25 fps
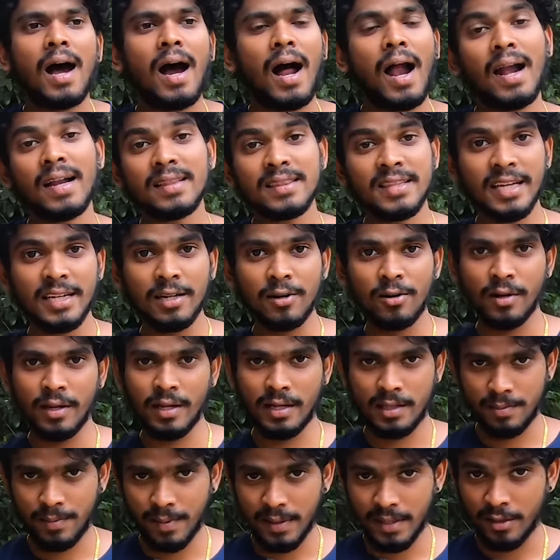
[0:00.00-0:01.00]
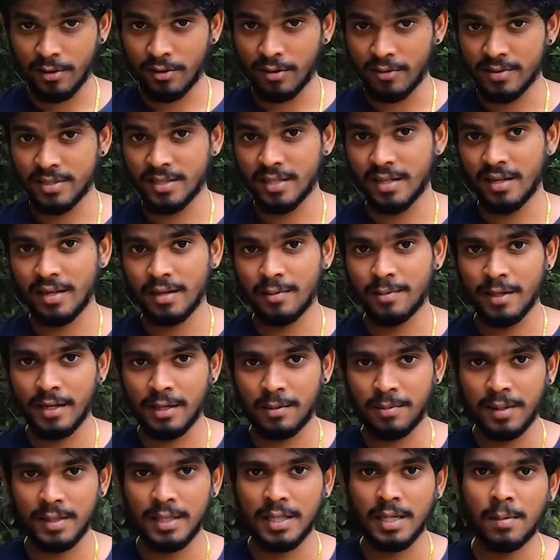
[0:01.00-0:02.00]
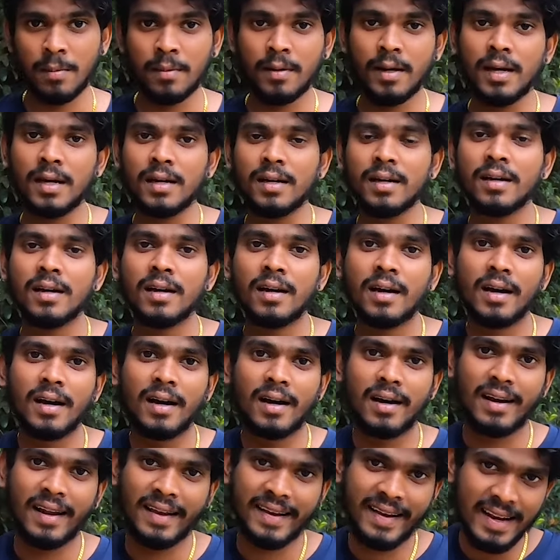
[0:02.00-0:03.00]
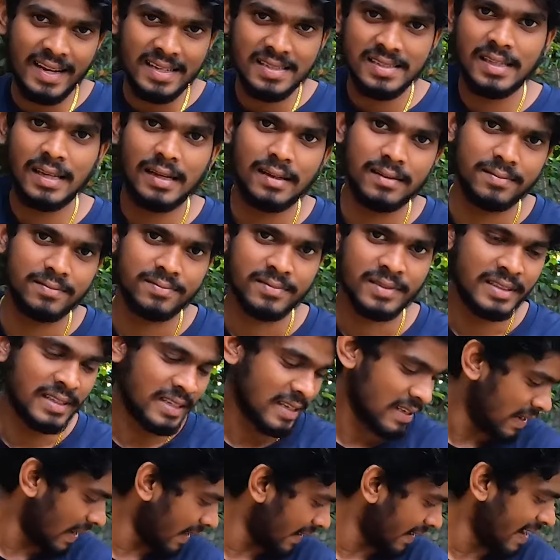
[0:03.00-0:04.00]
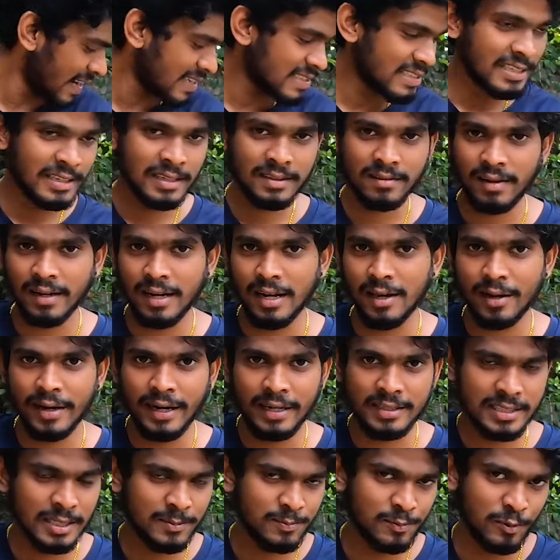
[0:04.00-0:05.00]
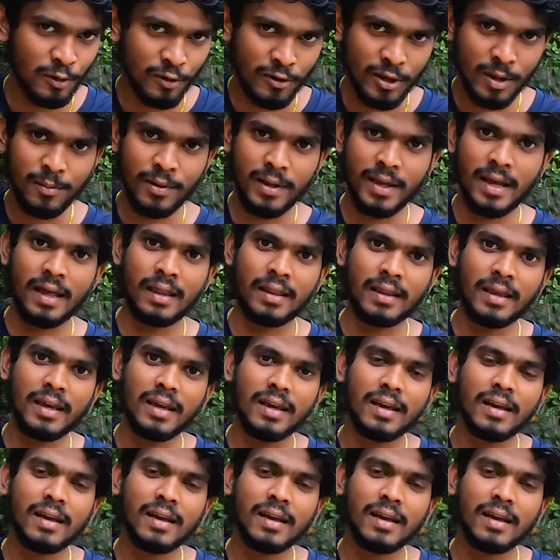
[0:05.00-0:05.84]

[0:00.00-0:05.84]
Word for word: அடுத்து என்ன இருக்குது பார்த்து இன்னொரு விஷயம் என்ன இருக்குது பார்த்திங்கன்னா லக்கேஜ் தான் நீங்கள் லக்கேஜ் நீங்கள் வண்டியில் எடுத்துகிட்டு போகவே முடியாது